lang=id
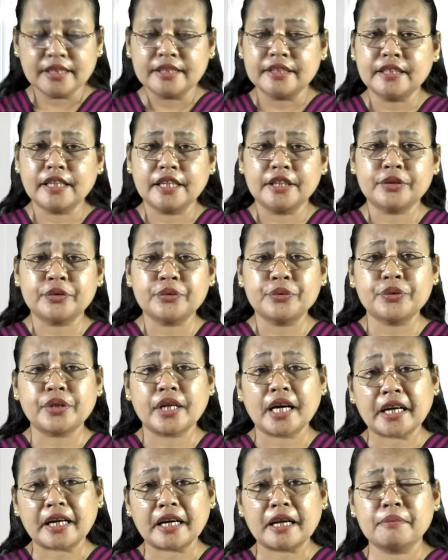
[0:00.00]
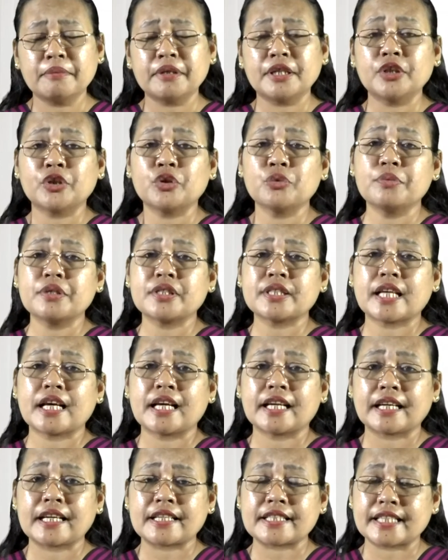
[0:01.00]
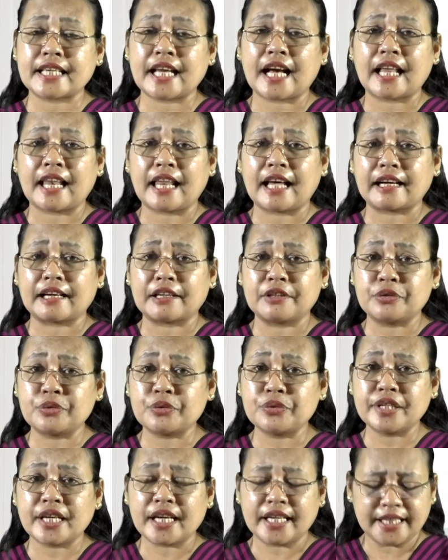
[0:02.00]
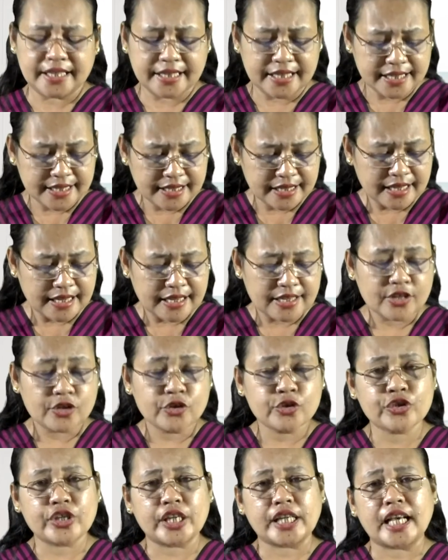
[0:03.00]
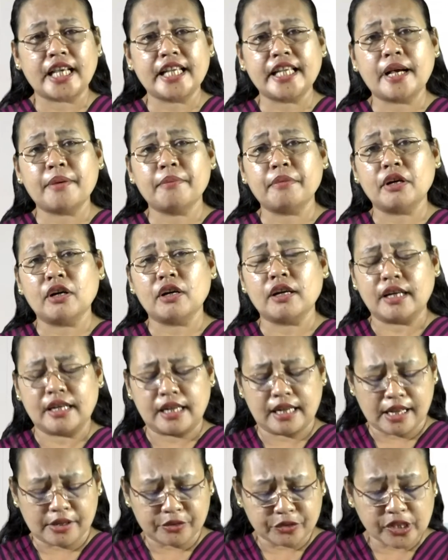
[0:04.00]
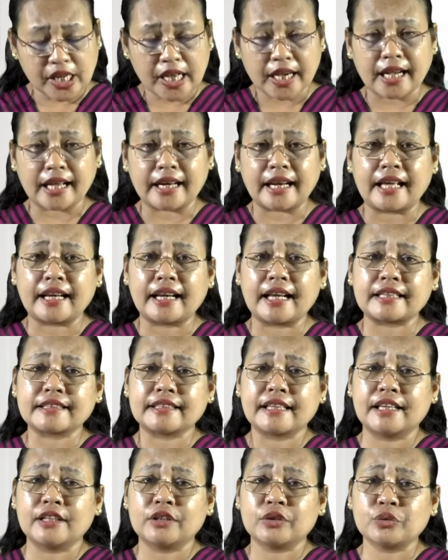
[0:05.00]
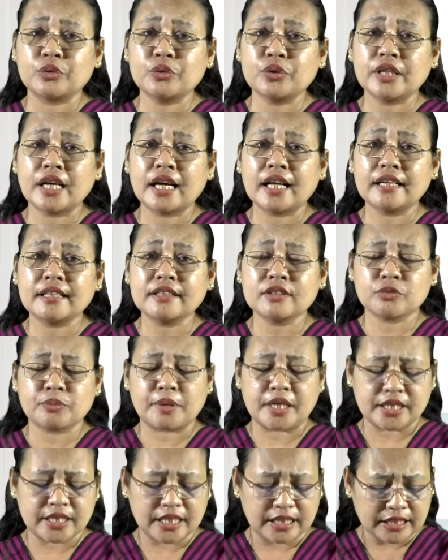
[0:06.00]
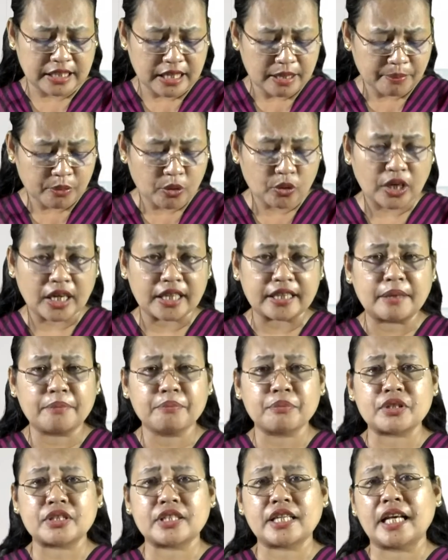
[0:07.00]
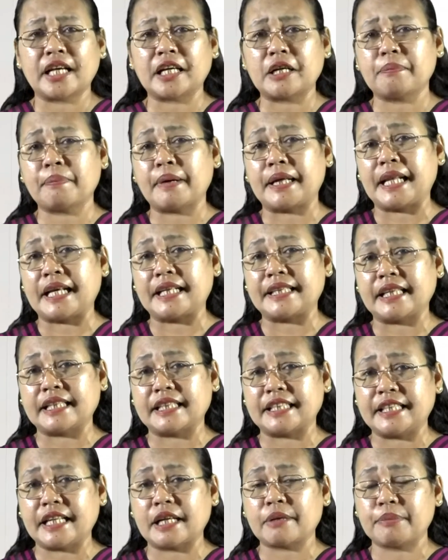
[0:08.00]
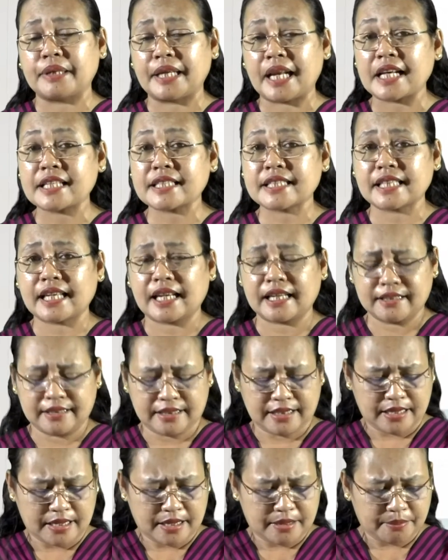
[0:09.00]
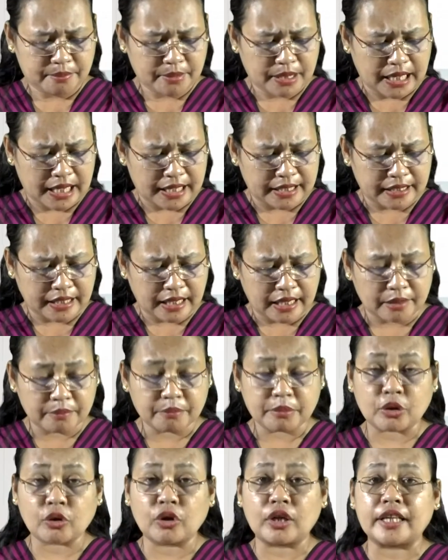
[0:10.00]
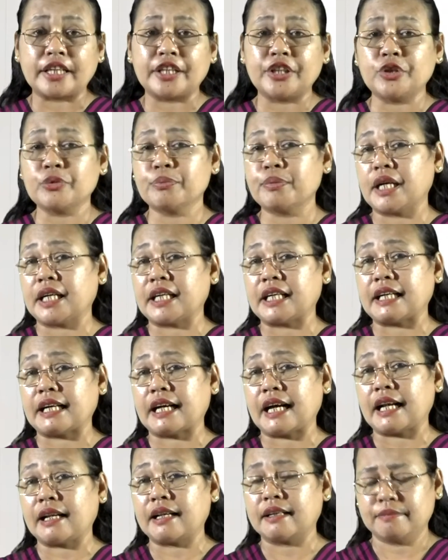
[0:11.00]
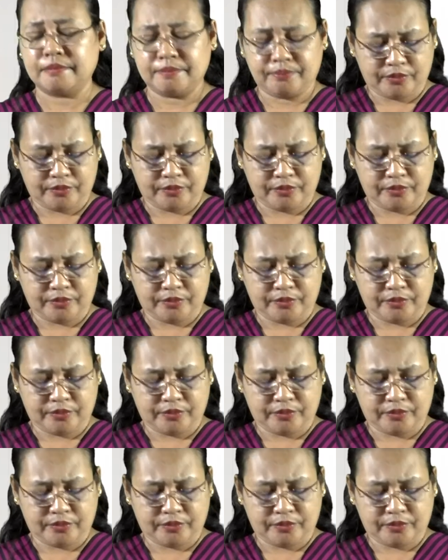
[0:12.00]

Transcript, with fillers: yaitu karena begitu besar kasih Allah akan dunia ini, sehingga ia mengaruniakan anaknya yang tunggal supaya setiap orang yang percaya kepadanya tidak binasa, melainkan beroleh hidup yang kekal.